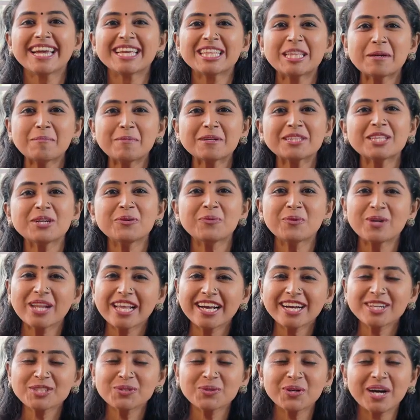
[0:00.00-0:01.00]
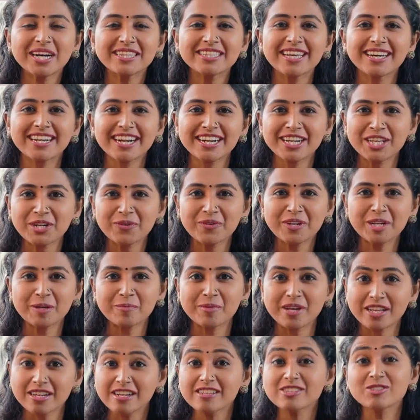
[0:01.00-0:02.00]
இத பத்தி உலக சுகாதார
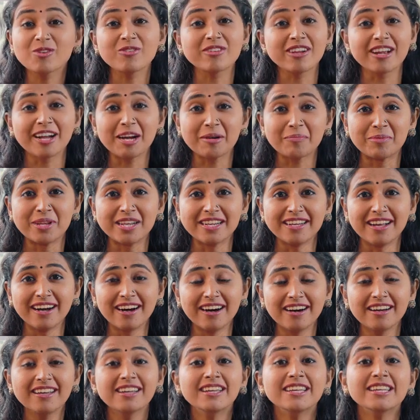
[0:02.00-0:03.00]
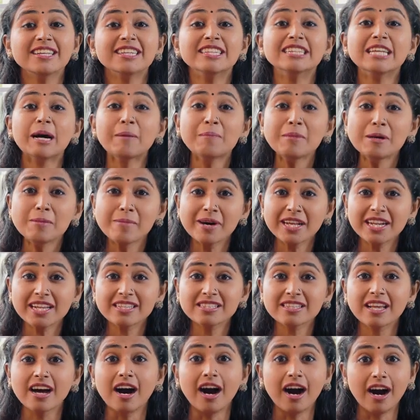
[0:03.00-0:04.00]
நிறுவனம் என்ன சொல்றாங்க அப்படின்னா நம்ம
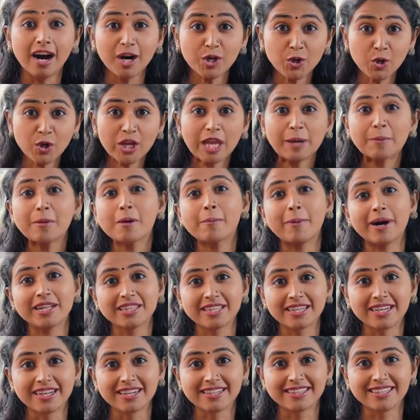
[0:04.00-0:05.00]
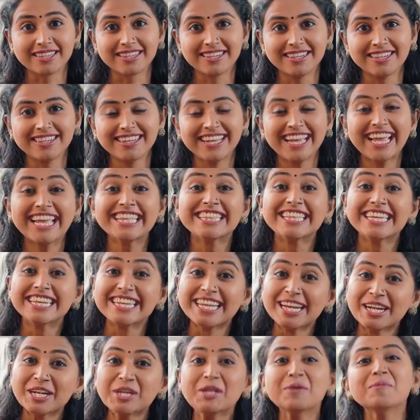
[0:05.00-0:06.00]
மனசை ஆரோக்கியமா பாத்துக்கிறதுக்கு இது
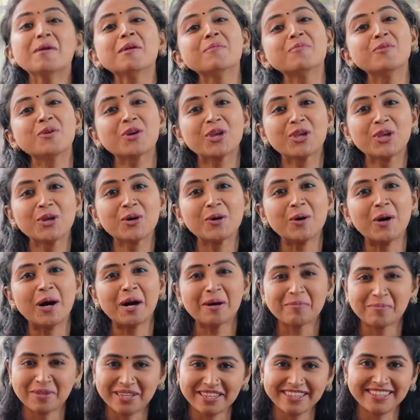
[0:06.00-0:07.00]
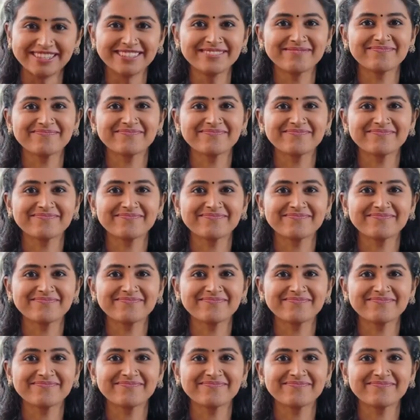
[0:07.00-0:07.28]
ரெண்டுமே முக்கியம் அப்படின்னு